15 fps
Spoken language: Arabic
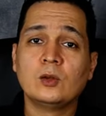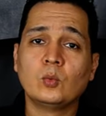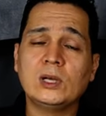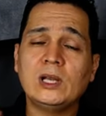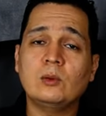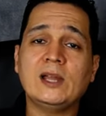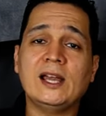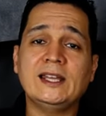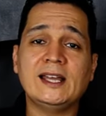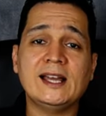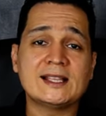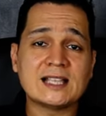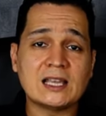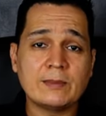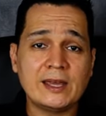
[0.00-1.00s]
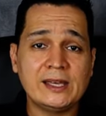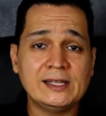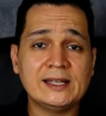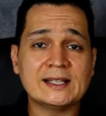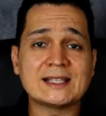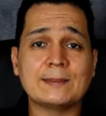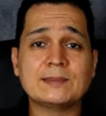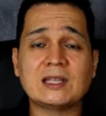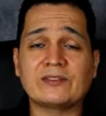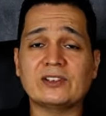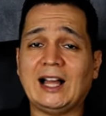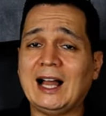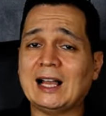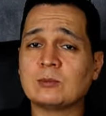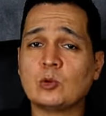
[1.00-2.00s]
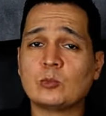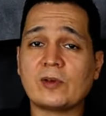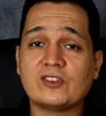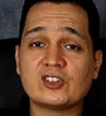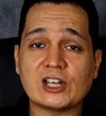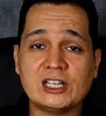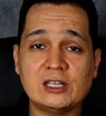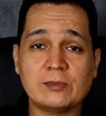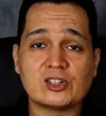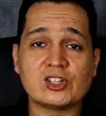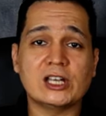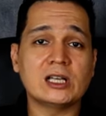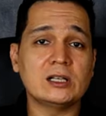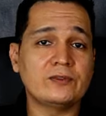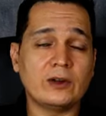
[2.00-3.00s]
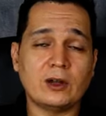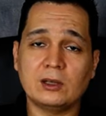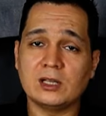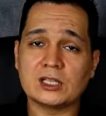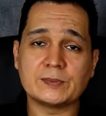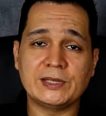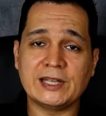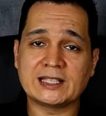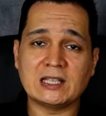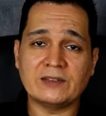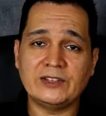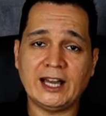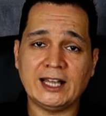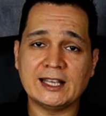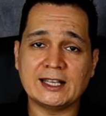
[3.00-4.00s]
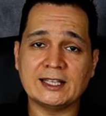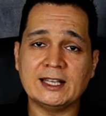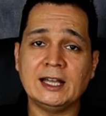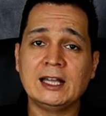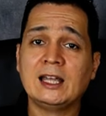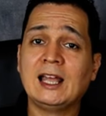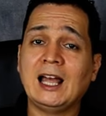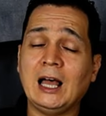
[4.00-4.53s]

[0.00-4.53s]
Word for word: ولو لقيناها زي ما هي ثابته في الحجم ومفيش اي مشاكل فخلاص بنكتفي على كده